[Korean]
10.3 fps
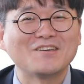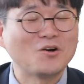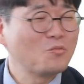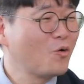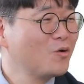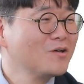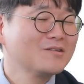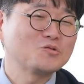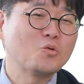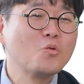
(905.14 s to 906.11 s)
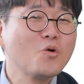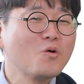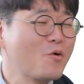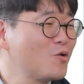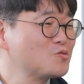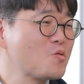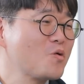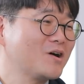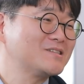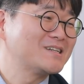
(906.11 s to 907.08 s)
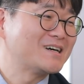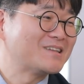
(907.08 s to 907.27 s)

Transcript: 이거 뭐 좋은 거, 별로 좋은 거 같지가